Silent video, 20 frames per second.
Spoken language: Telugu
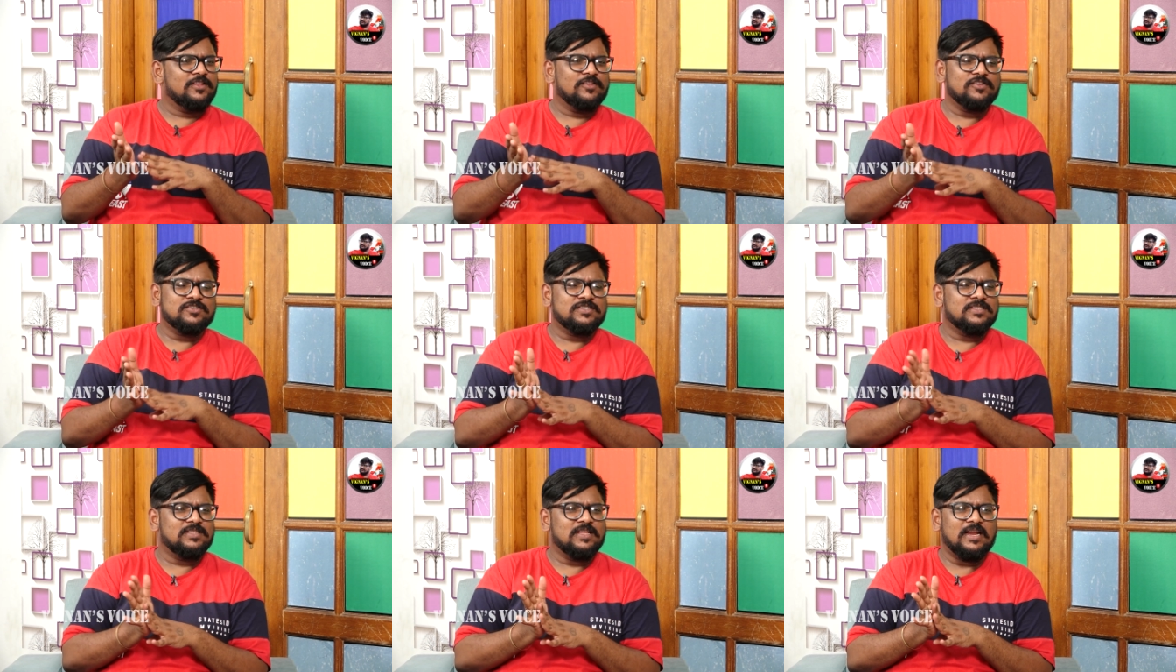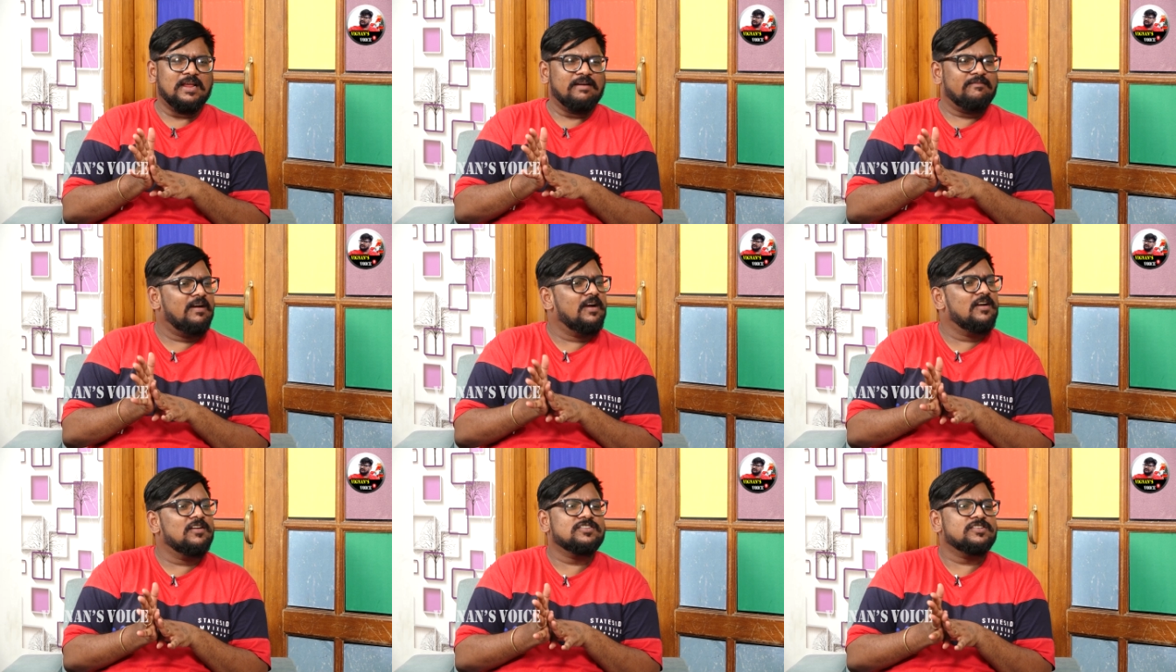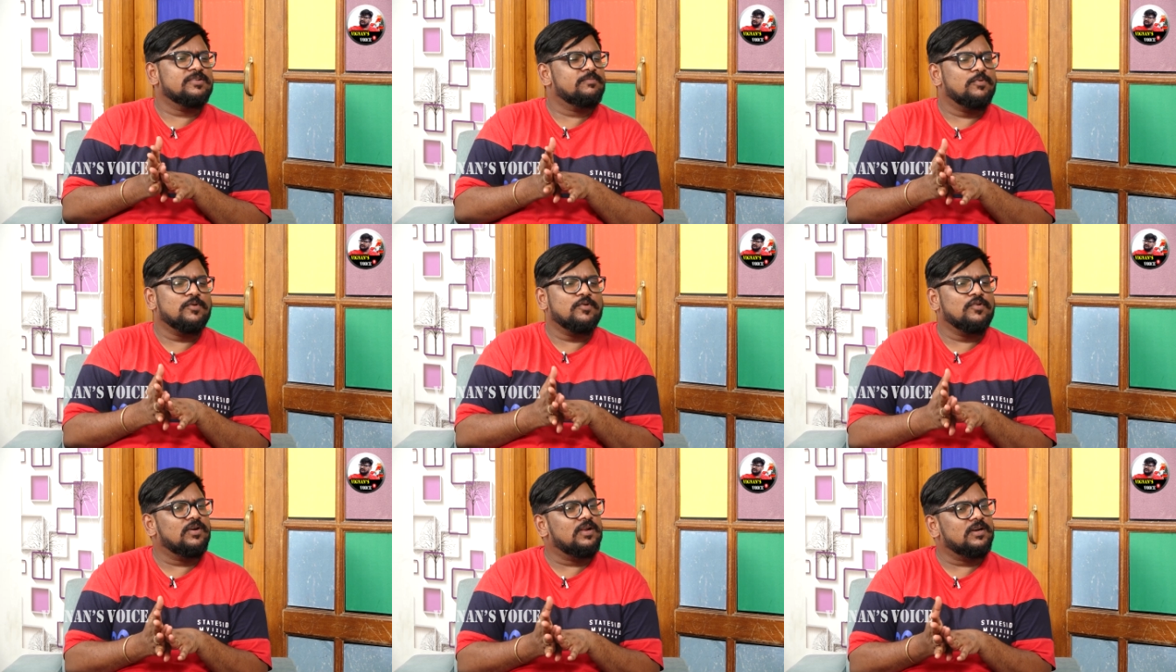ఇది వచ్చింది అని అవార్డులు
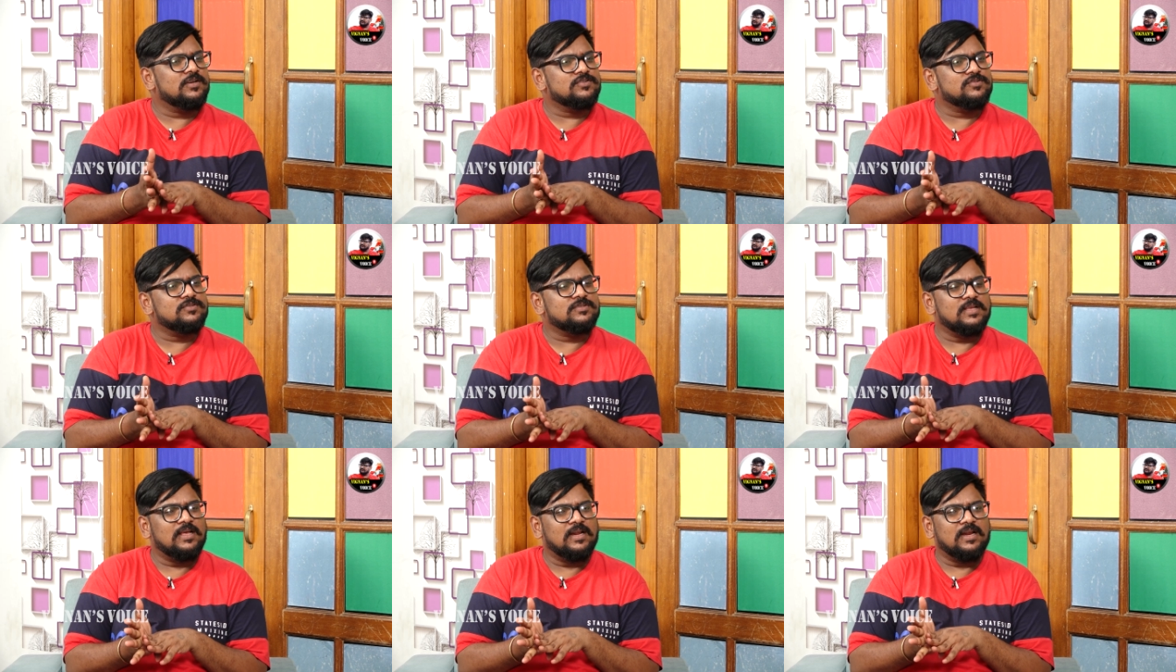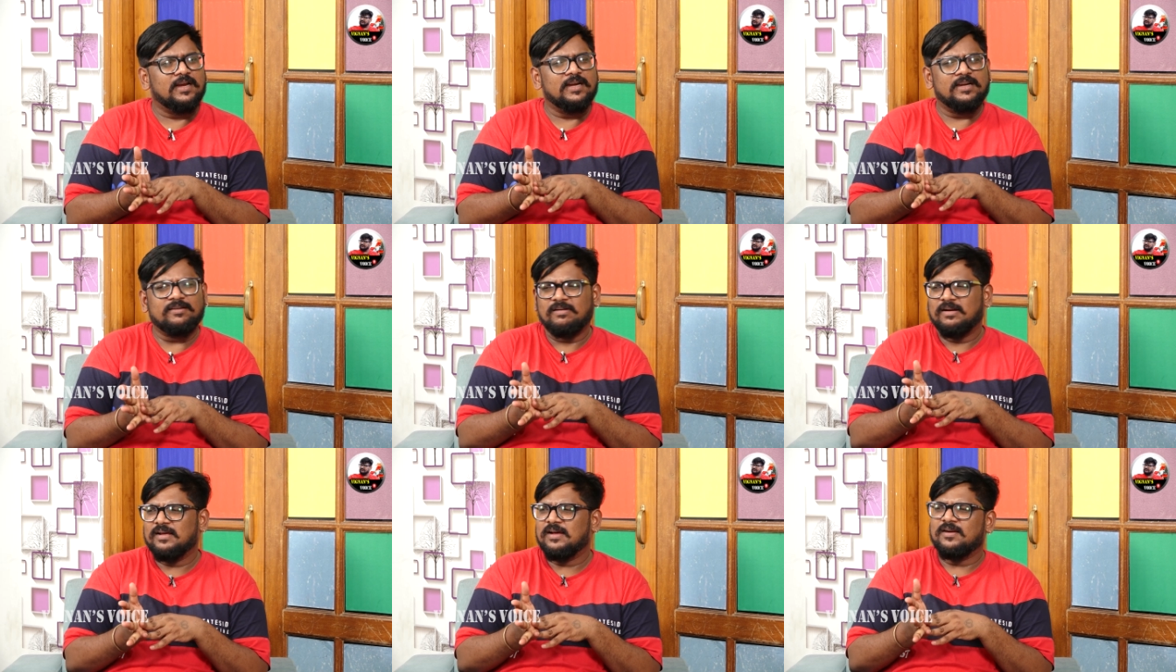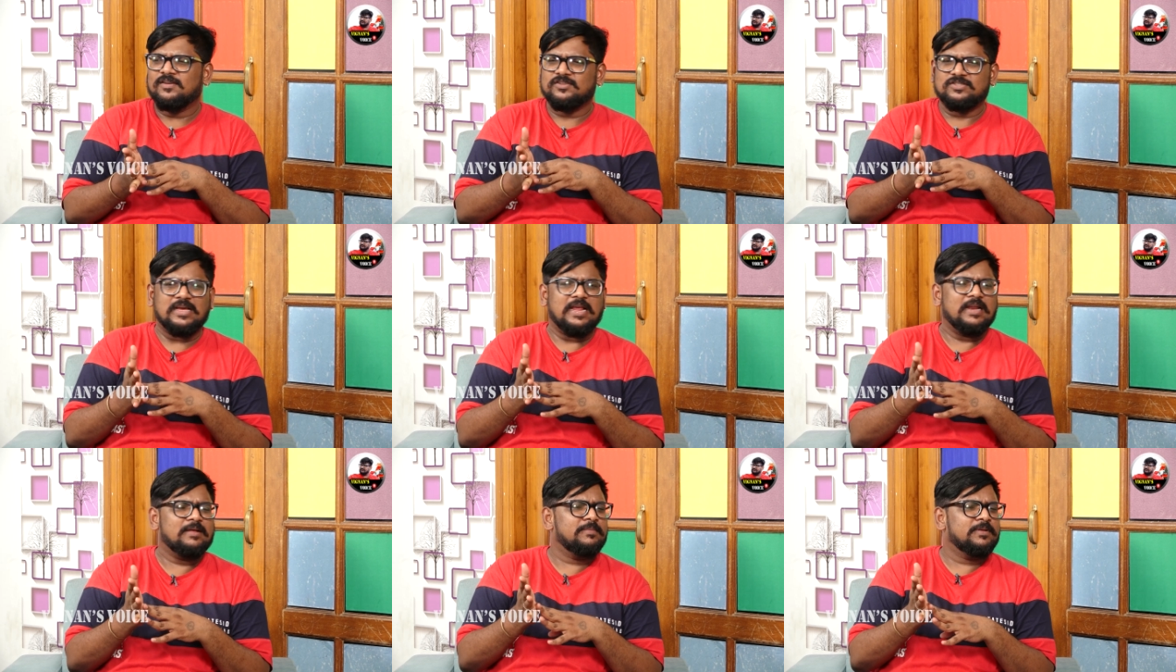చెప్పుకుంటారు చూసారా ఇటీవల కాలంలో
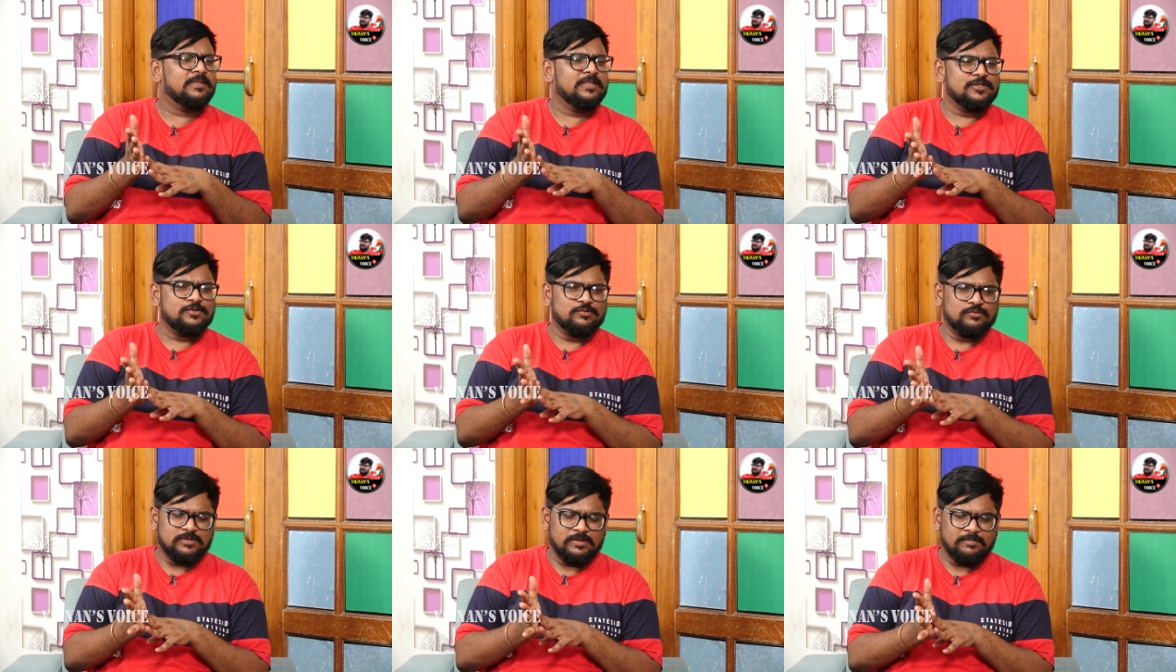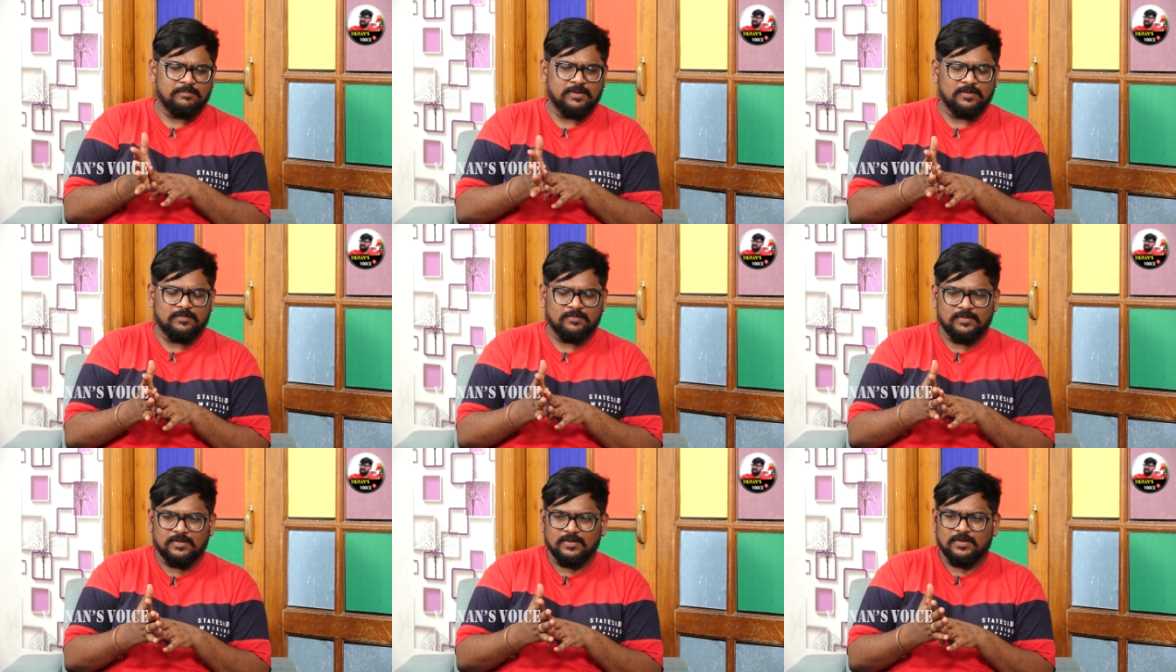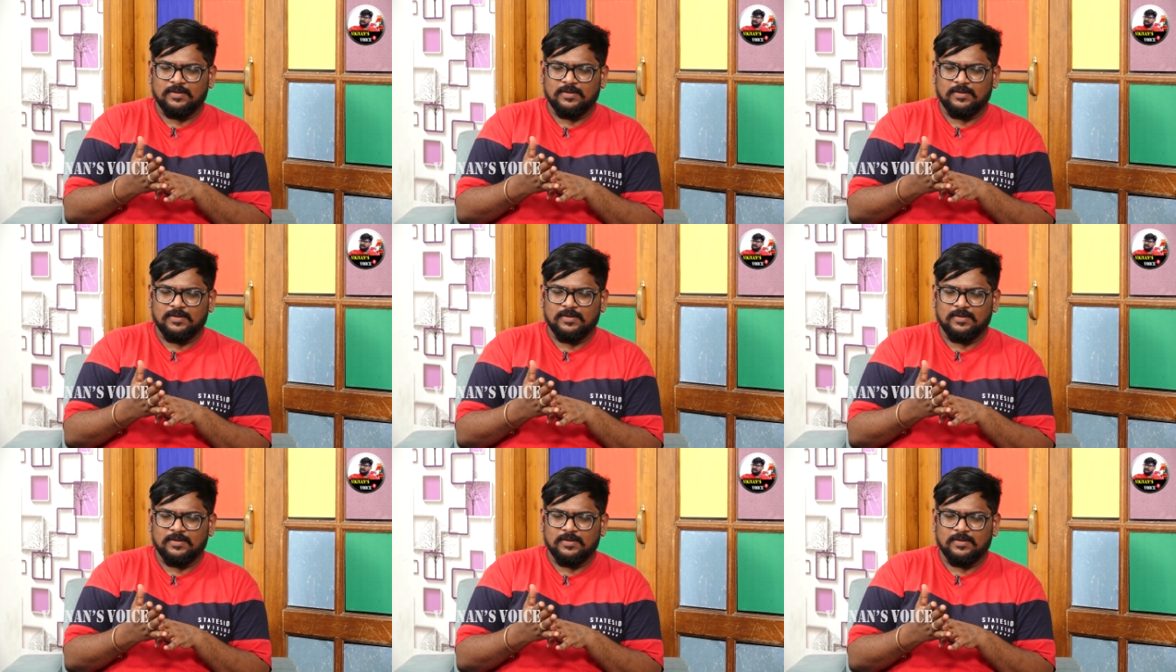చాలామందిని చూసాం మనం